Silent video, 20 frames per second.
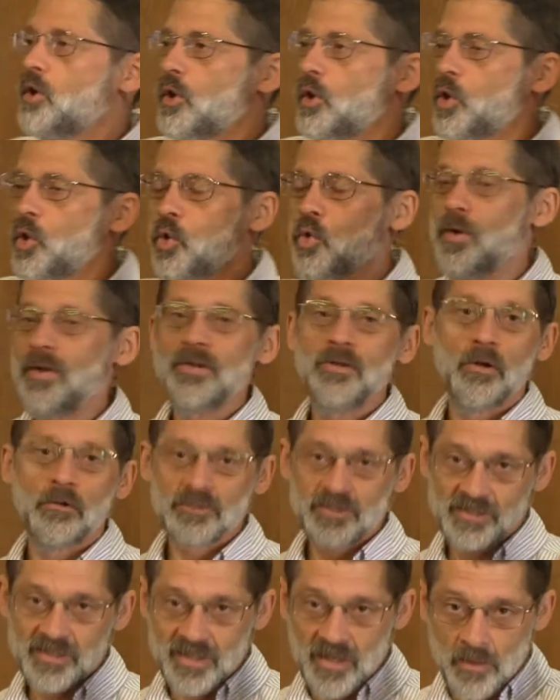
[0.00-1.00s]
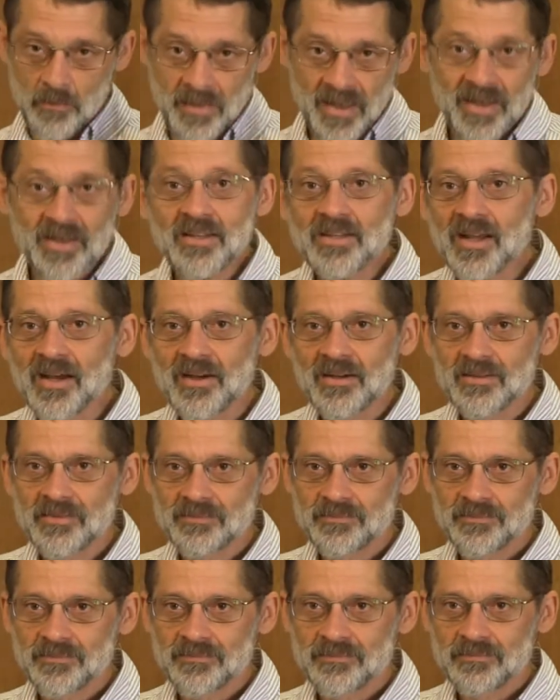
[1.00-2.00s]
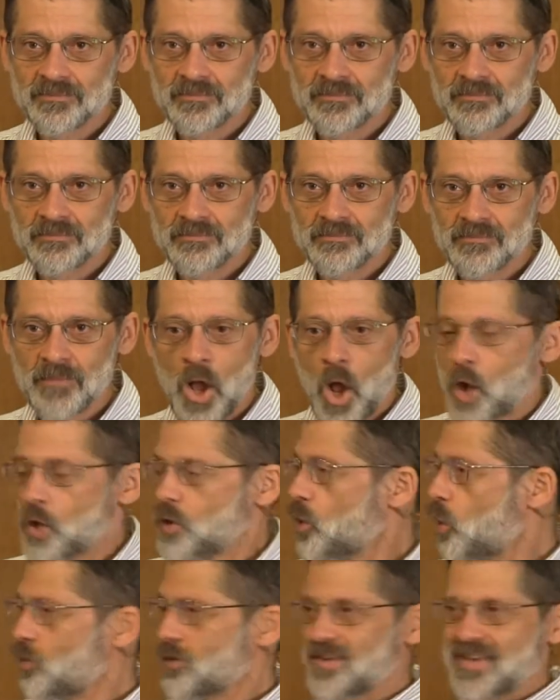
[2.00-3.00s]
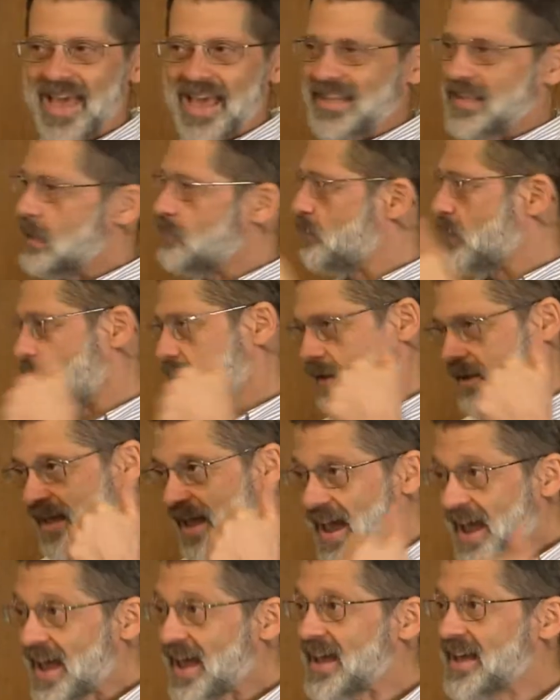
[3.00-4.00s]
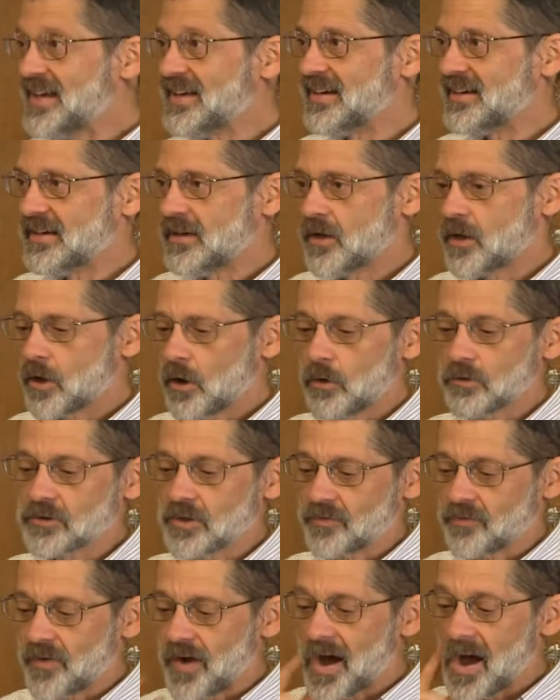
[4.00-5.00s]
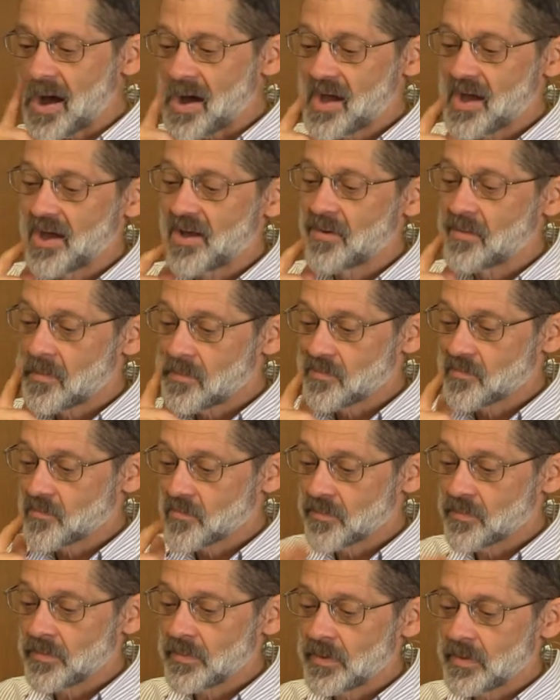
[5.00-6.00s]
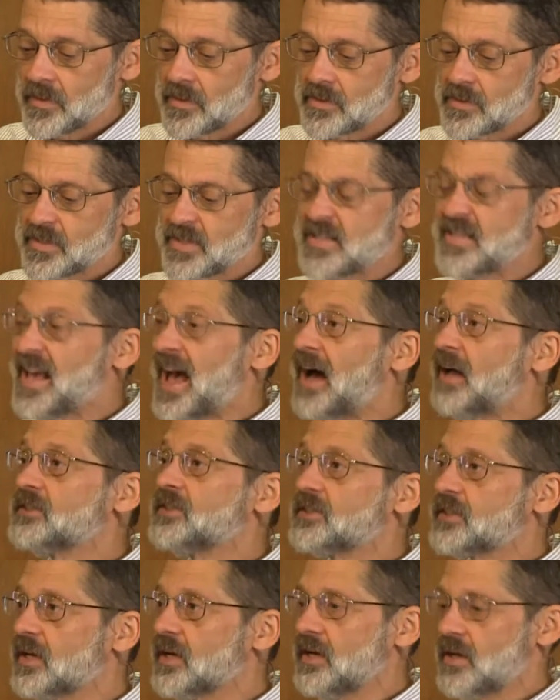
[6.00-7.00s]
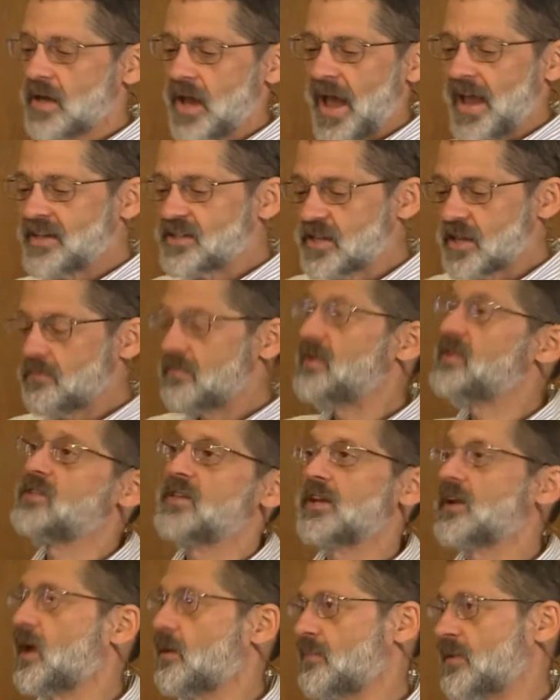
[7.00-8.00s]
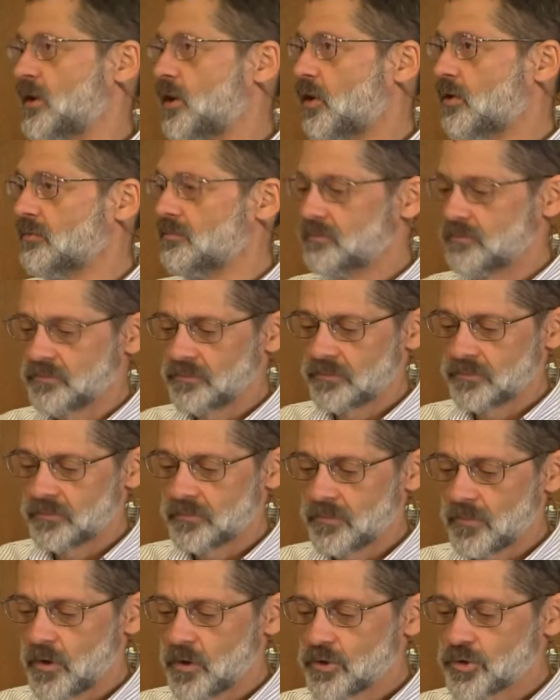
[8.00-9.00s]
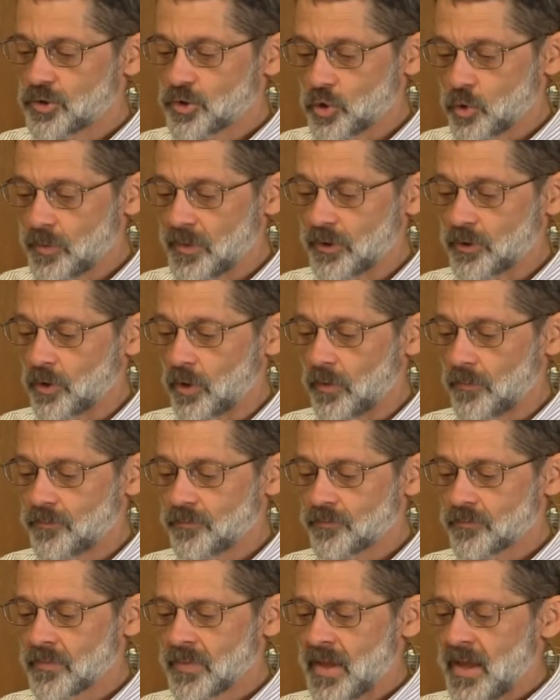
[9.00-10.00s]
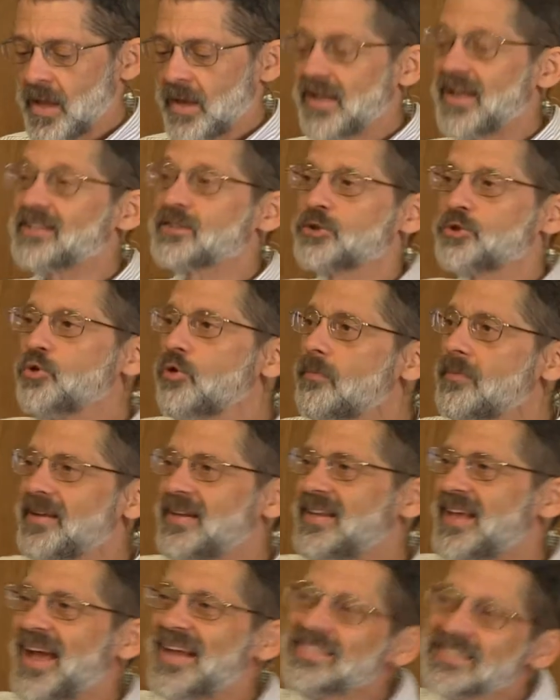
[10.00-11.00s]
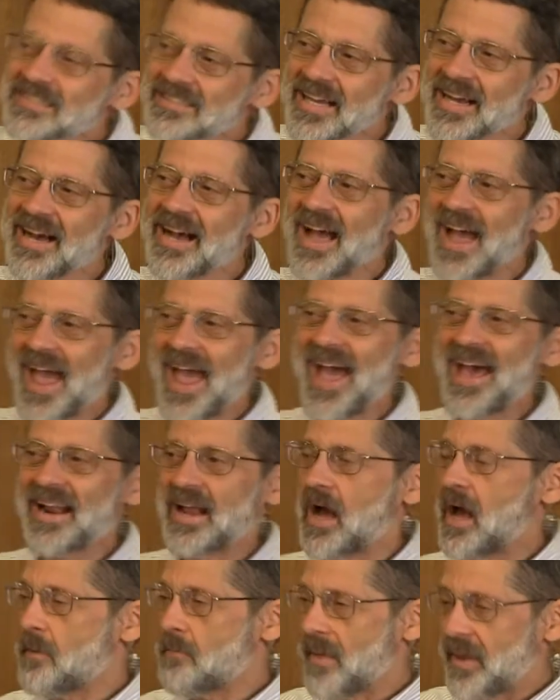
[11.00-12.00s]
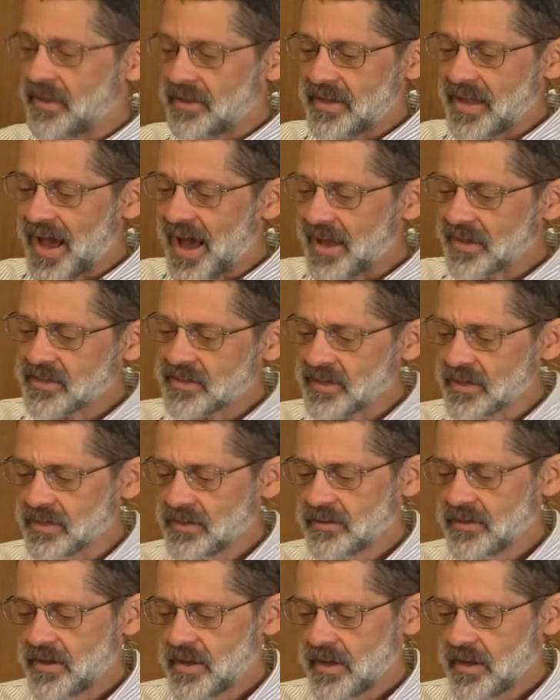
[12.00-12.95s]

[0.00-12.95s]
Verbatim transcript: Lui non si lamenta, non chiede perché, cosa fa? Si alza e si mise in cammino. Subito. La sua obbedienza era immediata